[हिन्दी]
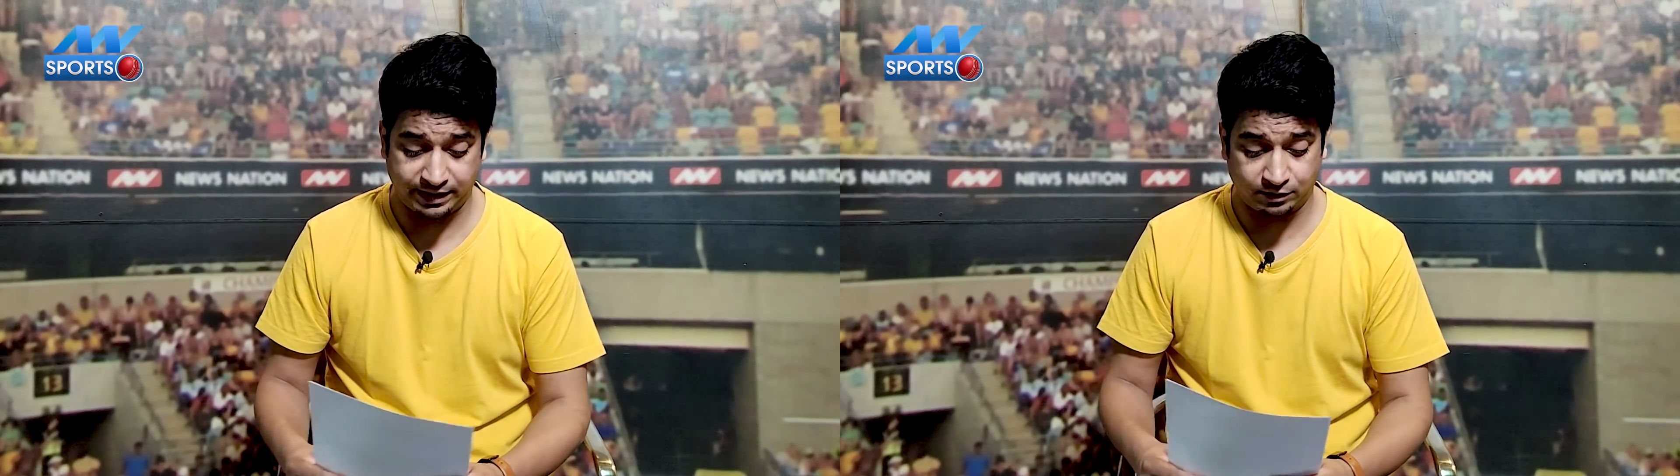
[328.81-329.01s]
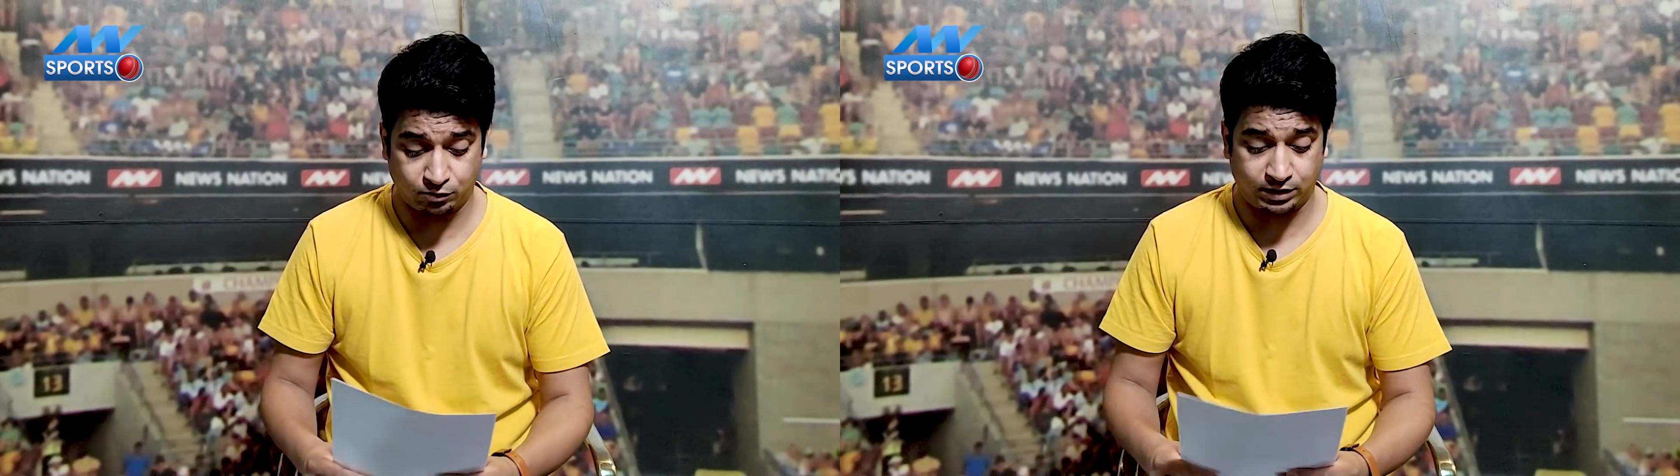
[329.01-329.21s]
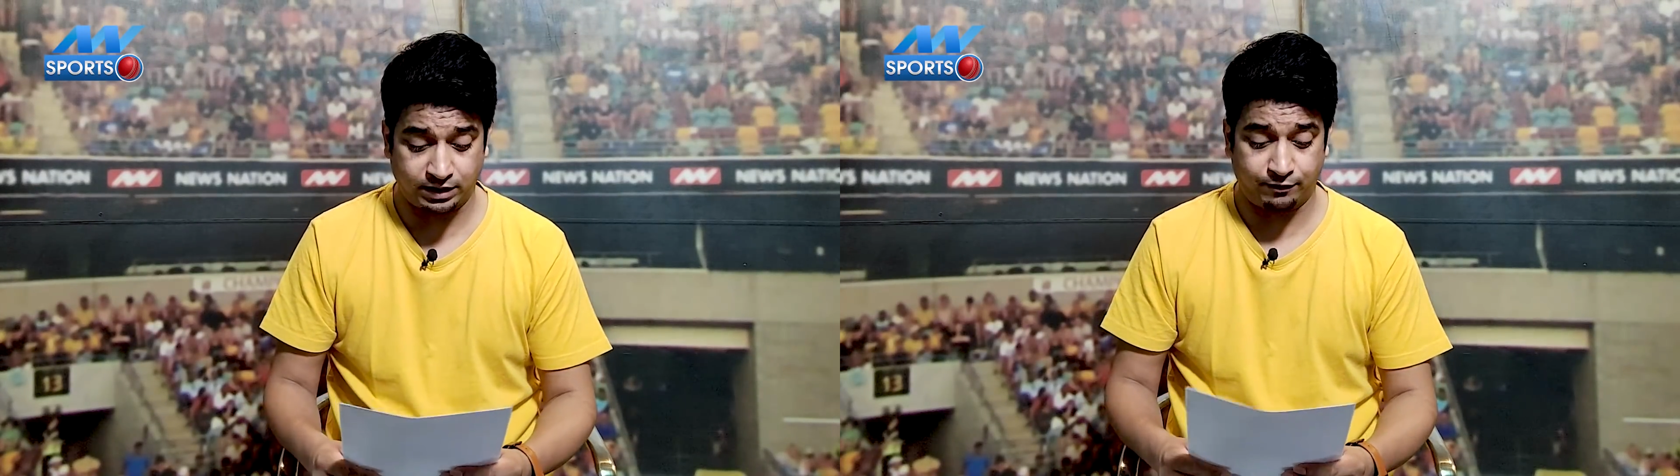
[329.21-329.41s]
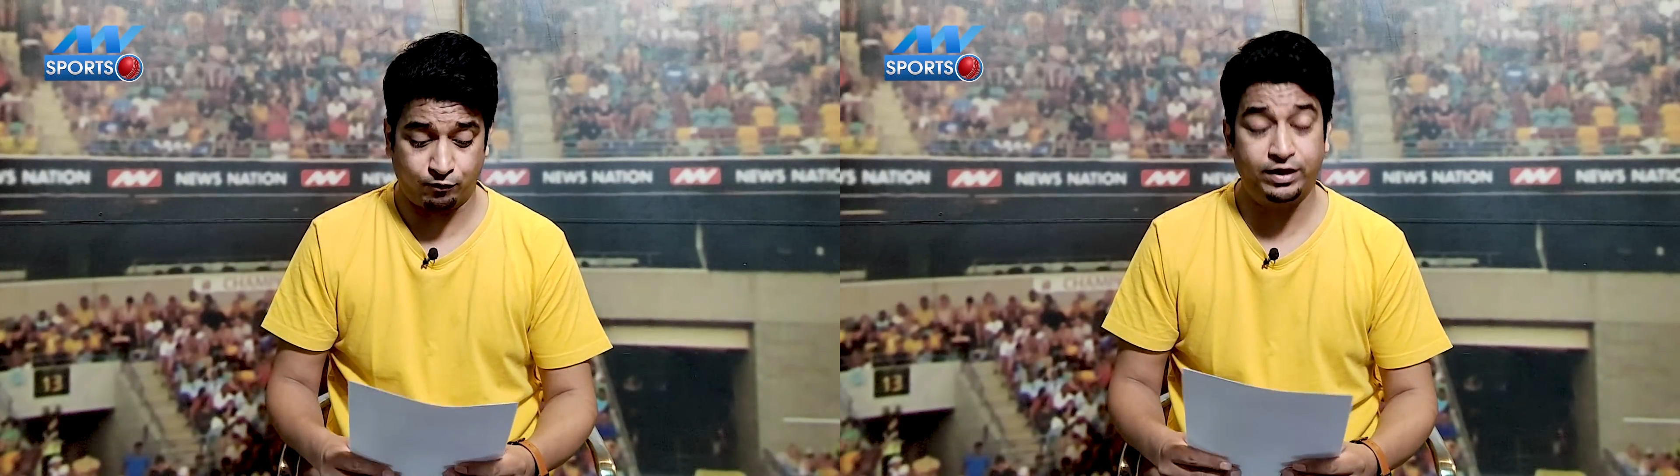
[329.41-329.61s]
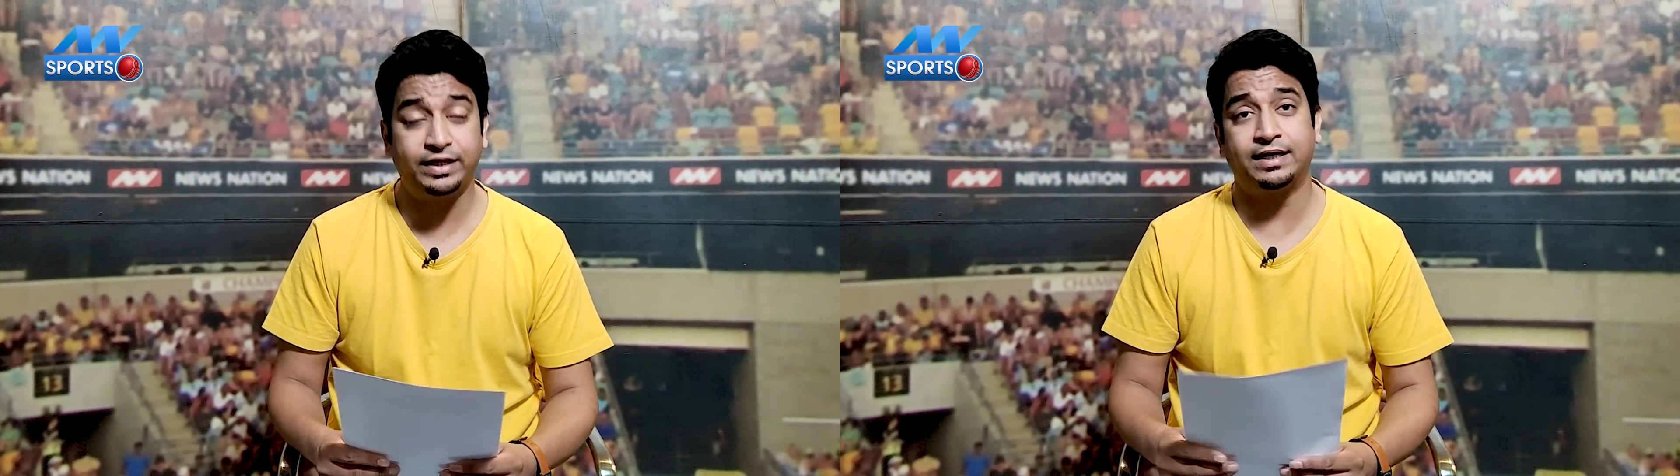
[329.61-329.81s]
पड़ेगा क्योंकि अगर
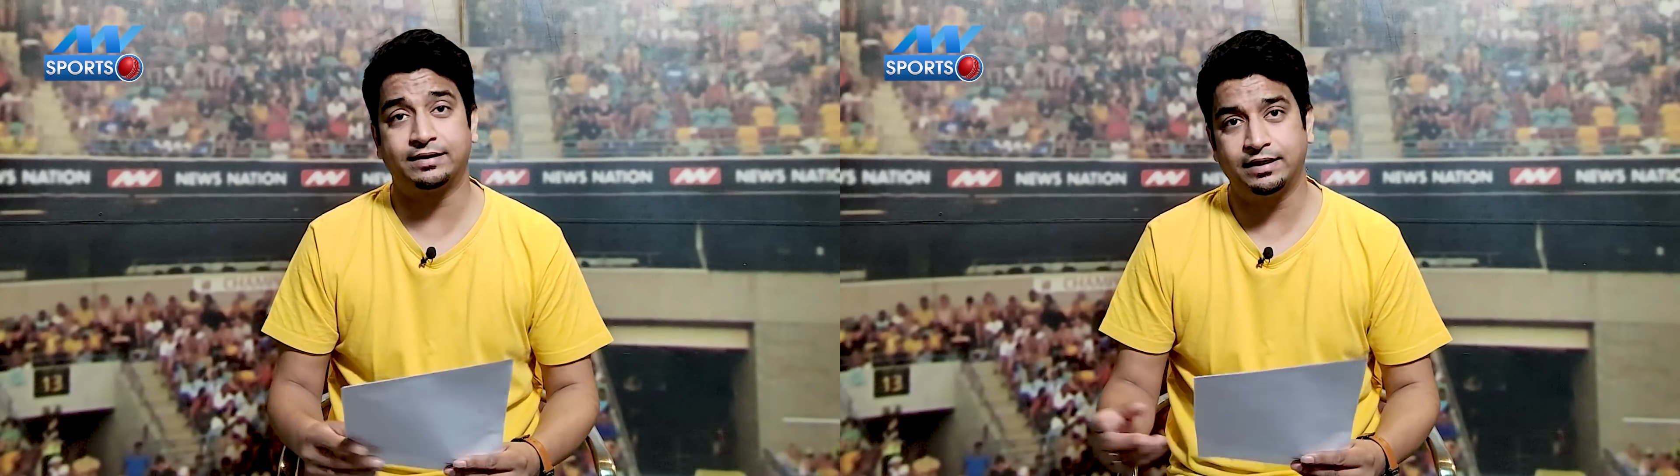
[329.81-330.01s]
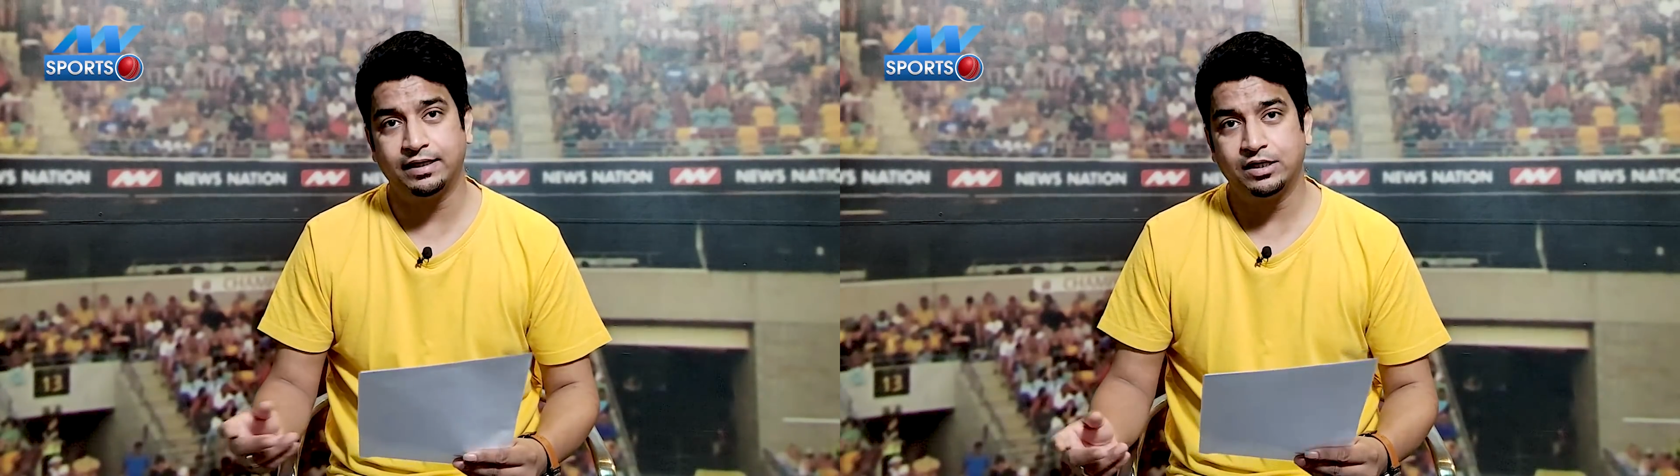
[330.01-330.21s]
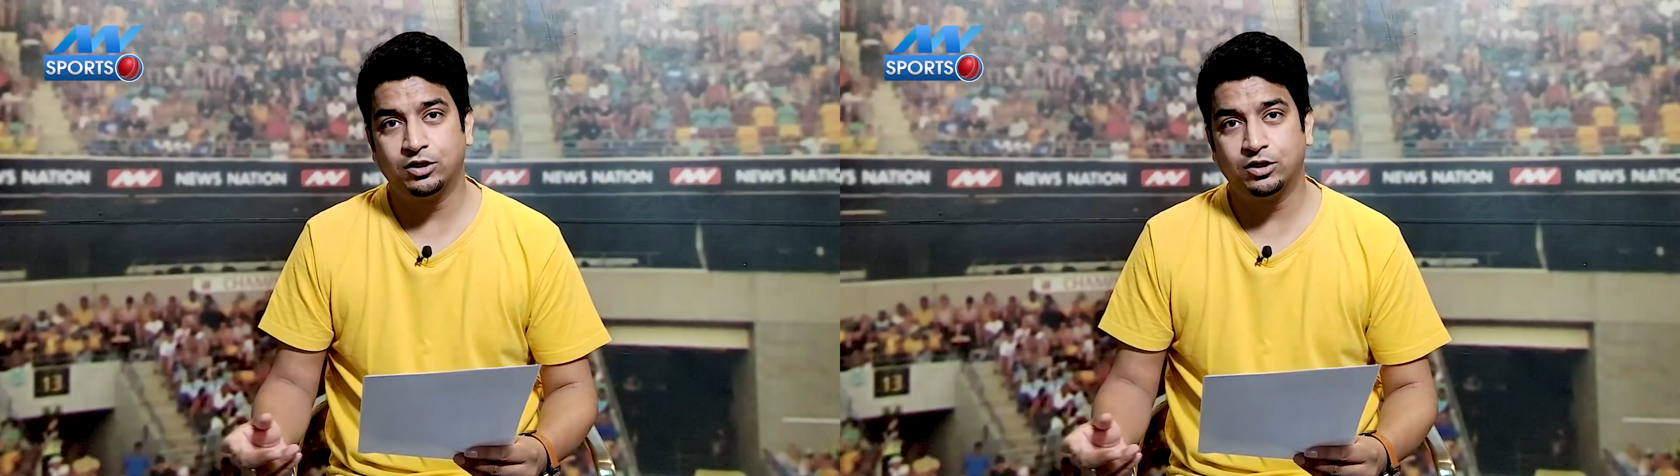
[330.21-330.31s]
वो नहीं आते